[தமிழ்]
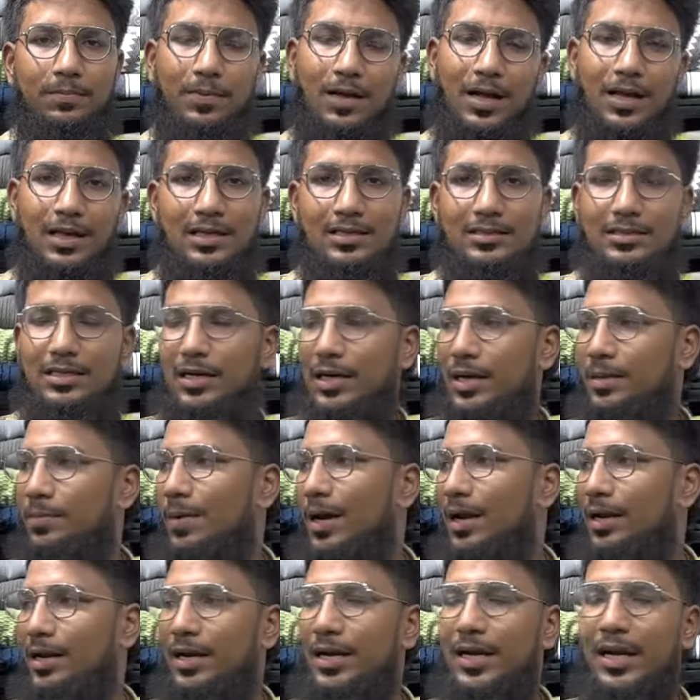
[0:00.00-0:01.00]
பாலாஜி நகர்
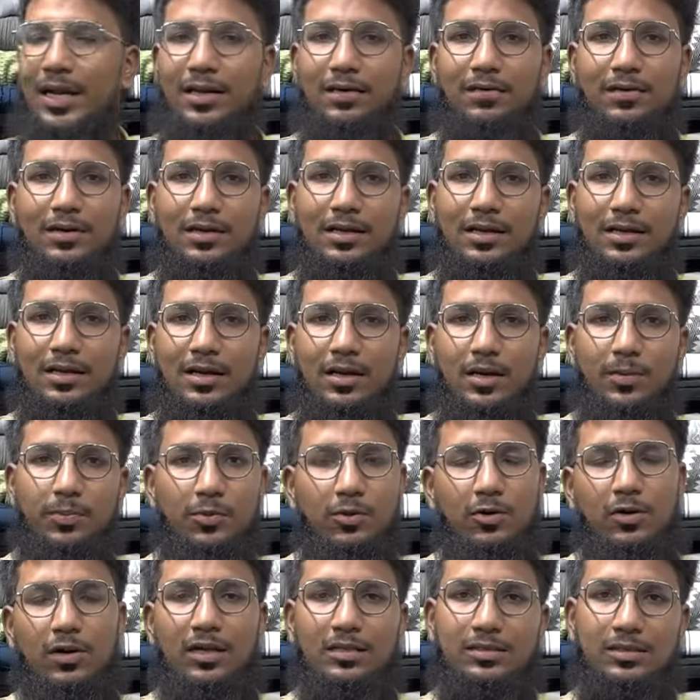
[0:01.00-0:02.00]
மார்க்கெட் ஆன வந்தீங்கனாலே
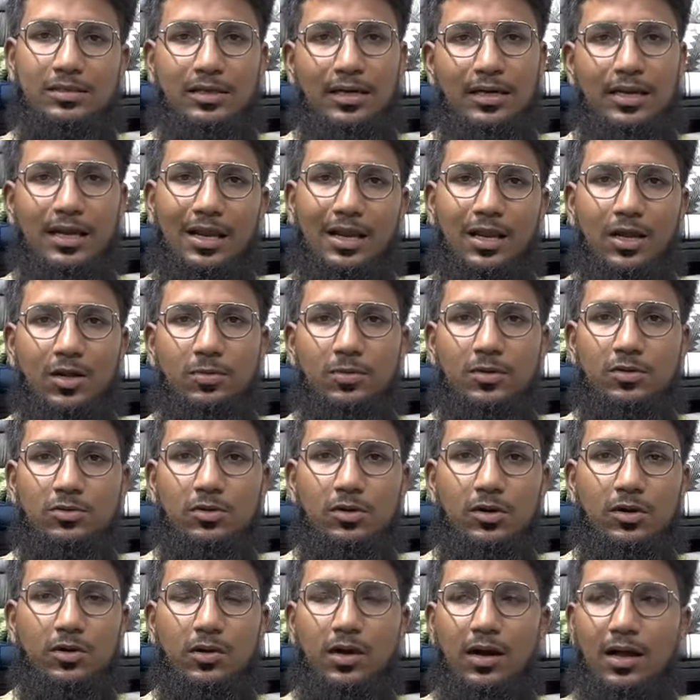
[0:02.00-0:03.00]
ப்ரோ கலெக்ஷன் கேட்டா எல்லாருமே
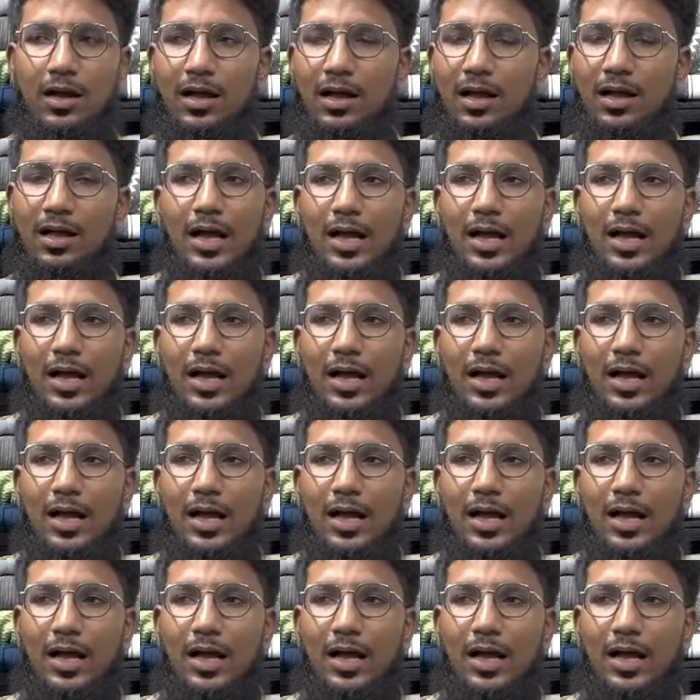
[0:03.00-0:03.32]
சொல்லிடுவாங்க